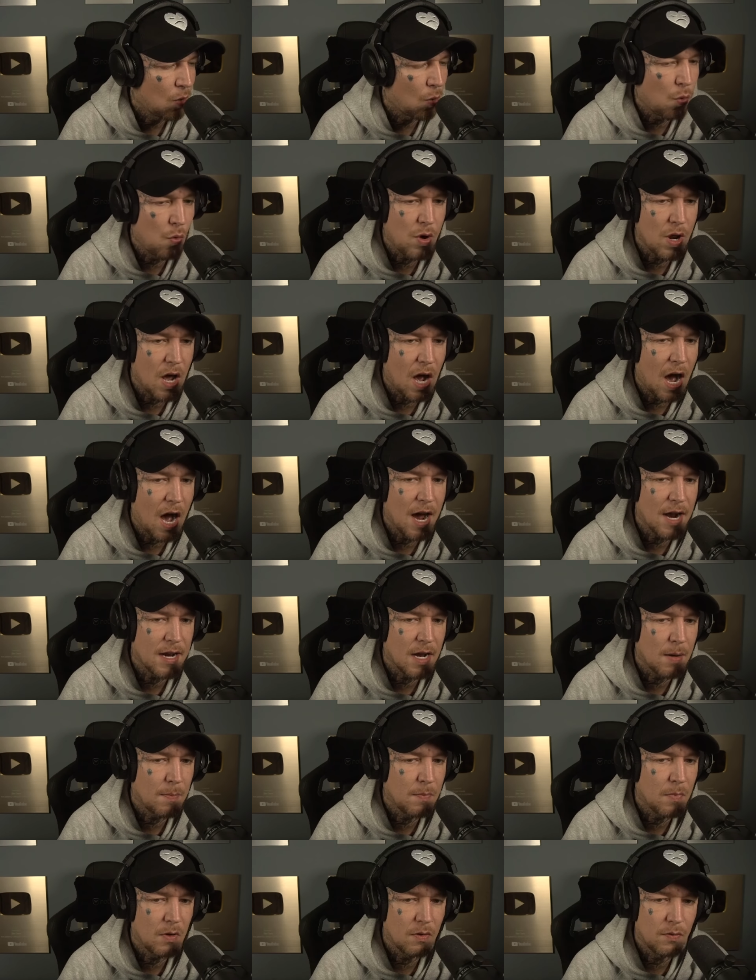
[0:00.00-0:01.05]
Ohne
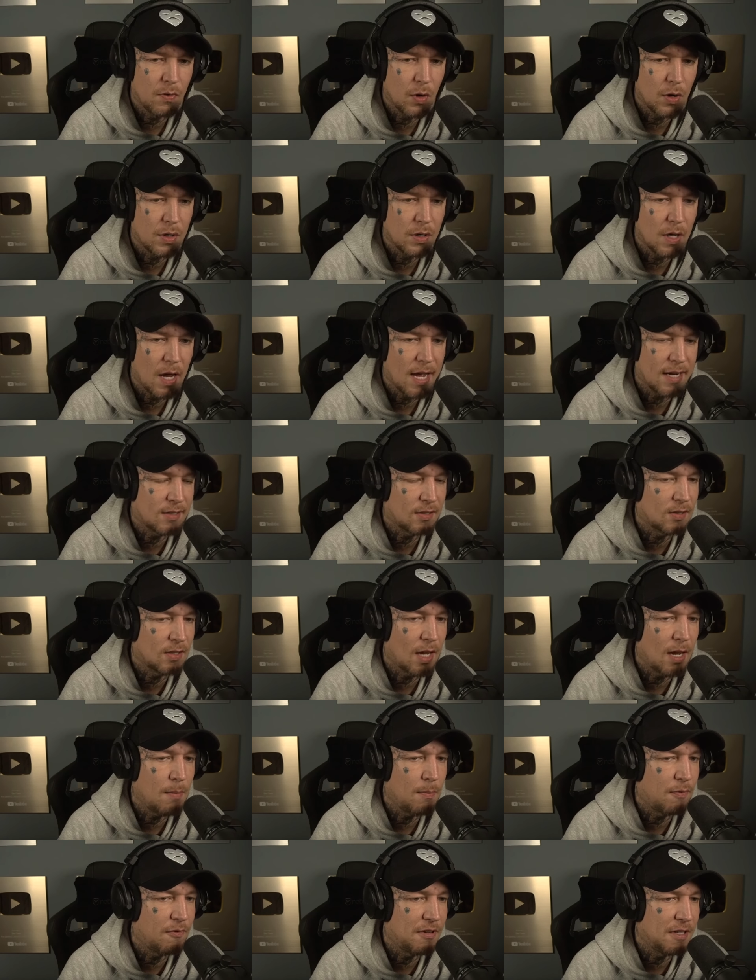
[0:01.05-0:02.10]
Adam würden
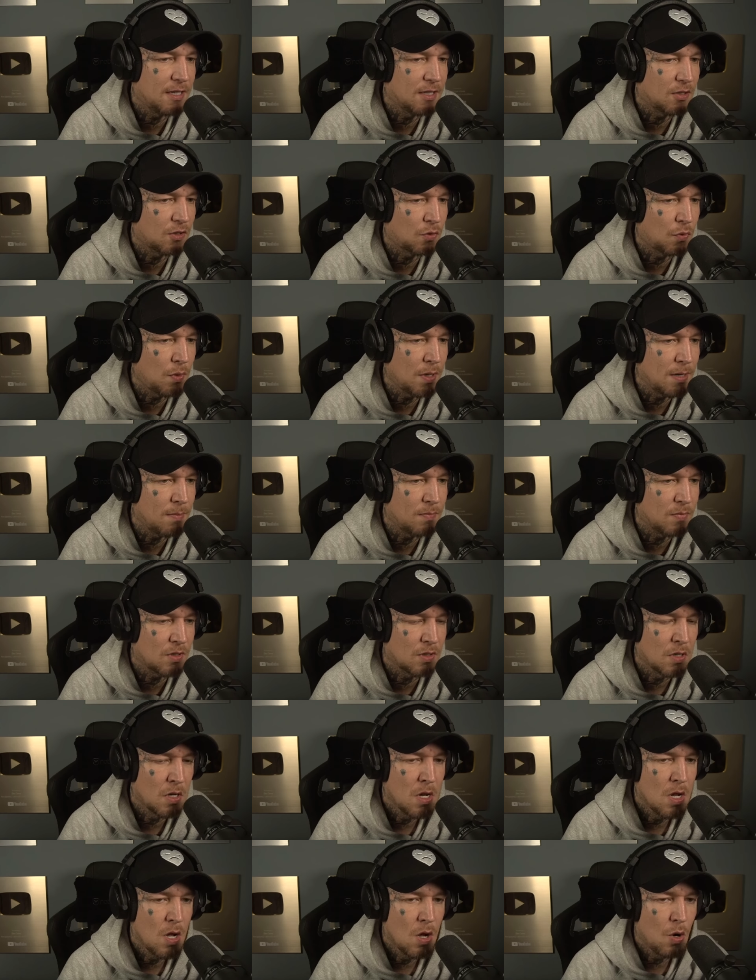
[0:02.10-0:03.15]
extrem viele Streams,
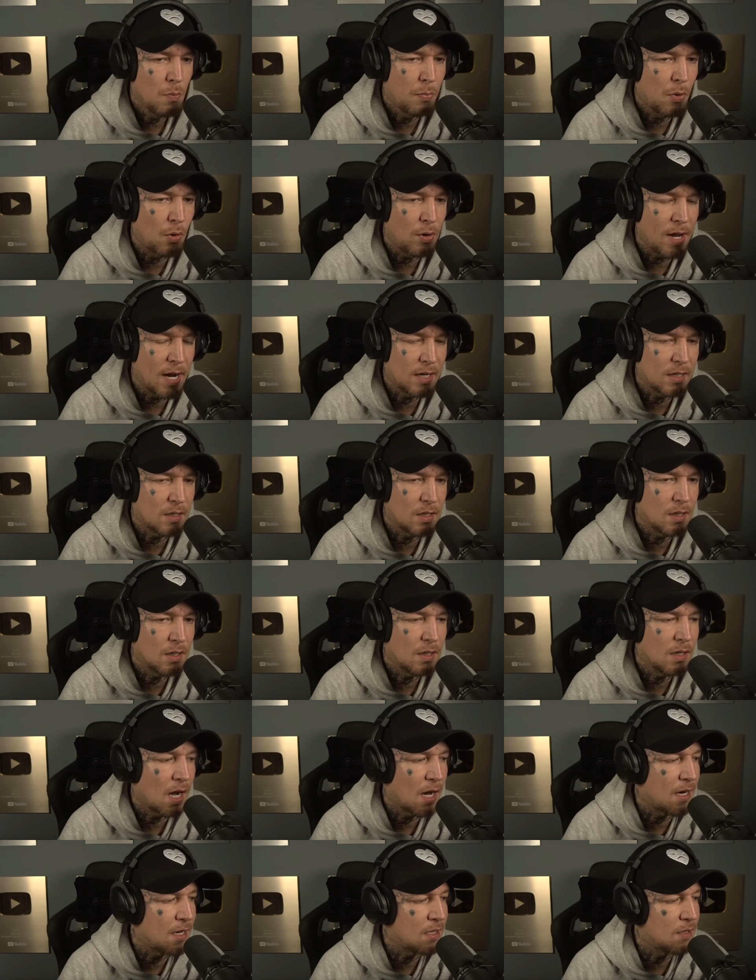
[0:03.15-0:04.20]
Projekte
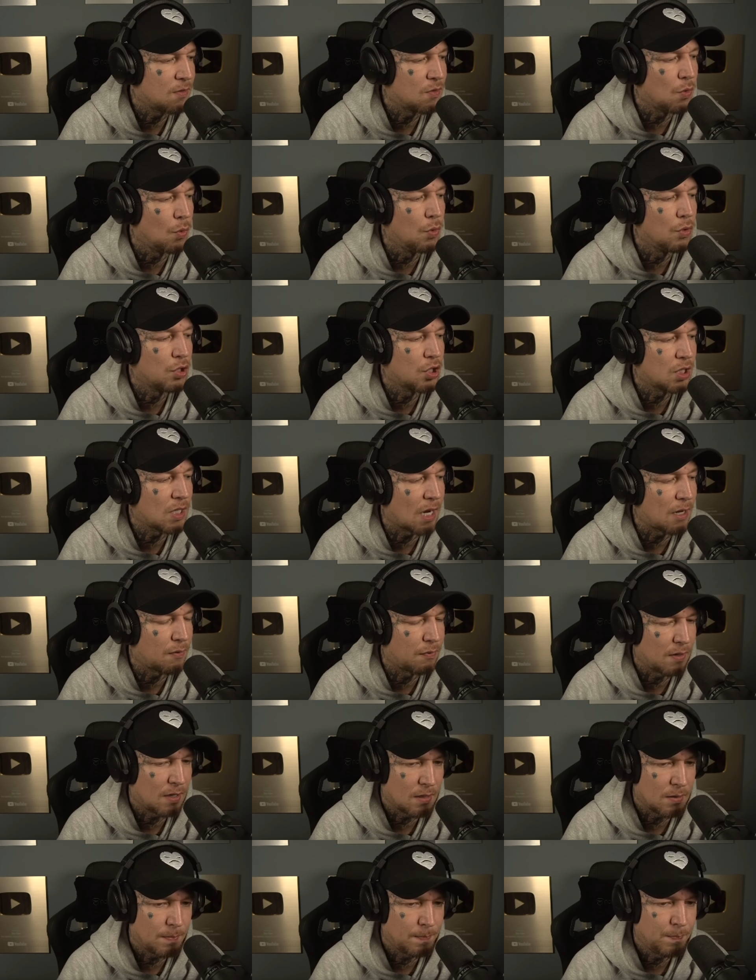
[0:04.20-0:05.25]
gar nicht so
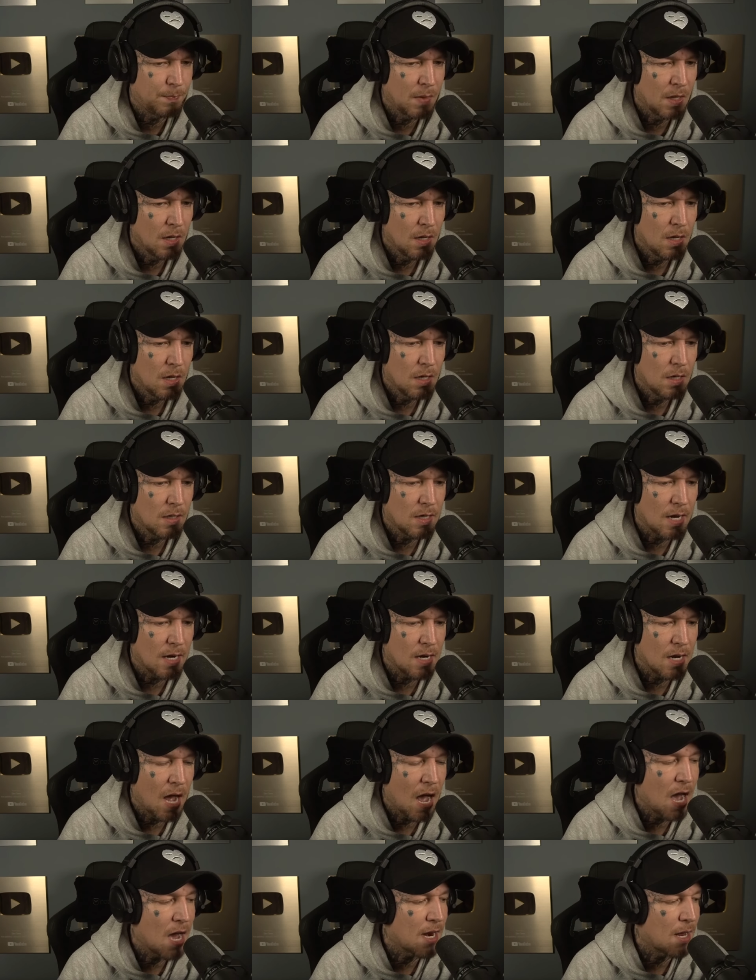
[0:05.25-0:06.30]
stattfinden, denn
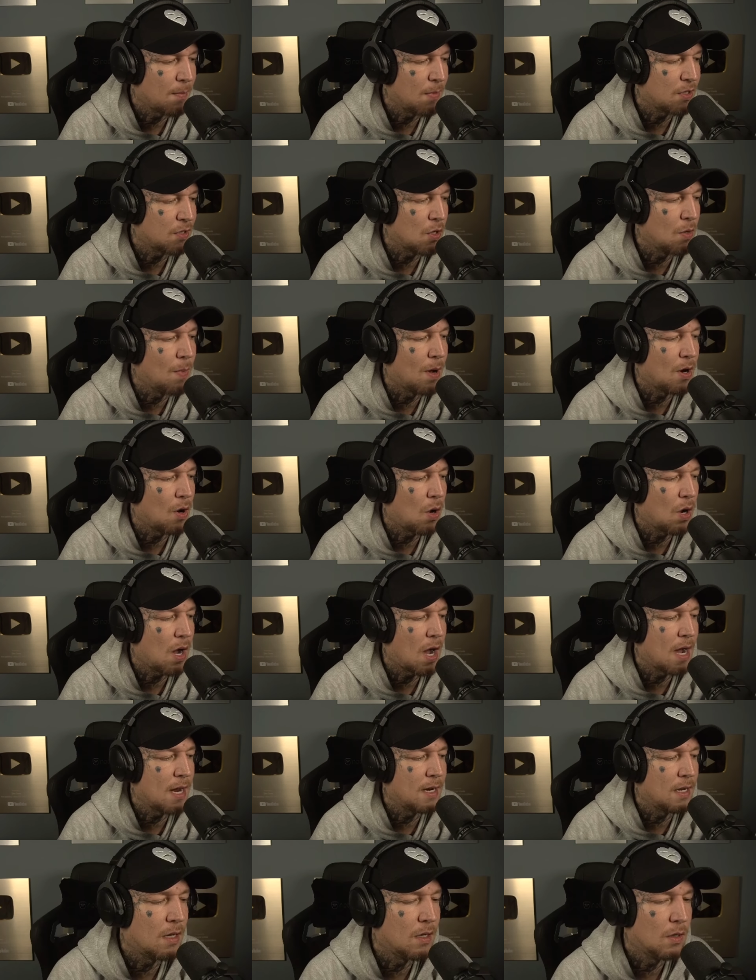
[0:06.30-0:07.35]
Adam ist immer noch
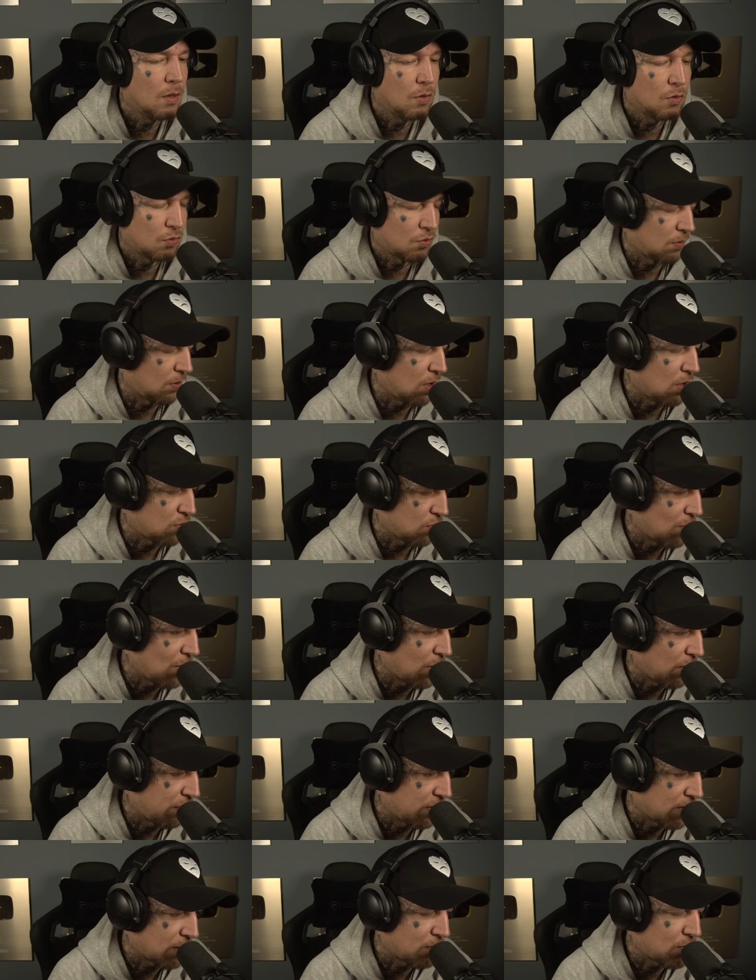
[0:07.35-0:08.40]
eine zuerst immer noch
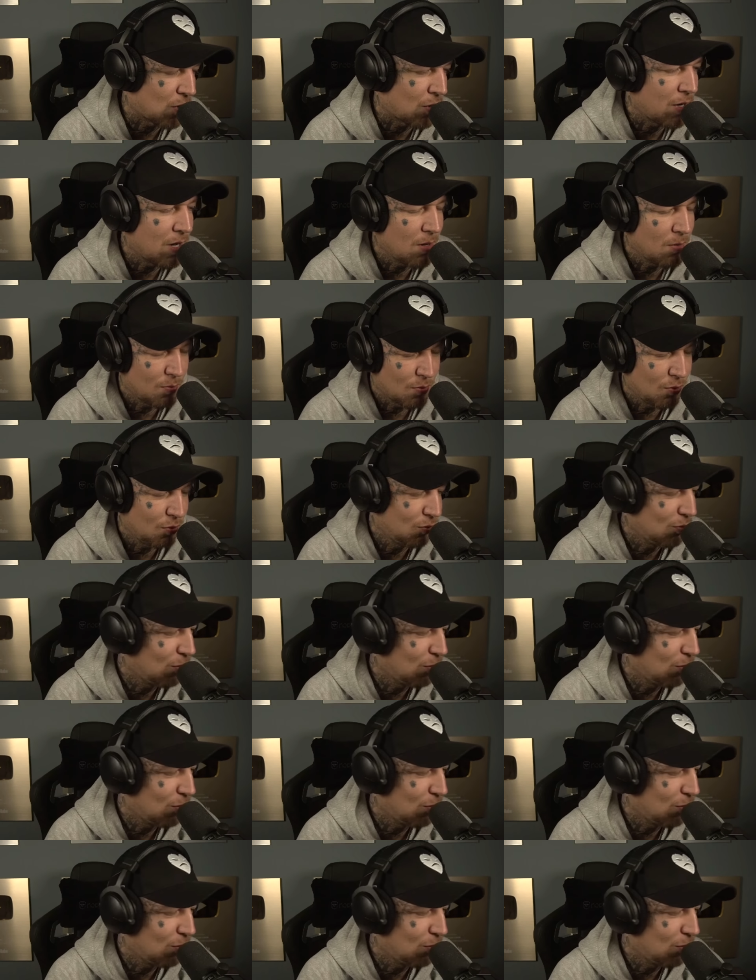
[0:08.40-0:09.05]
verdammt teuer. Ne?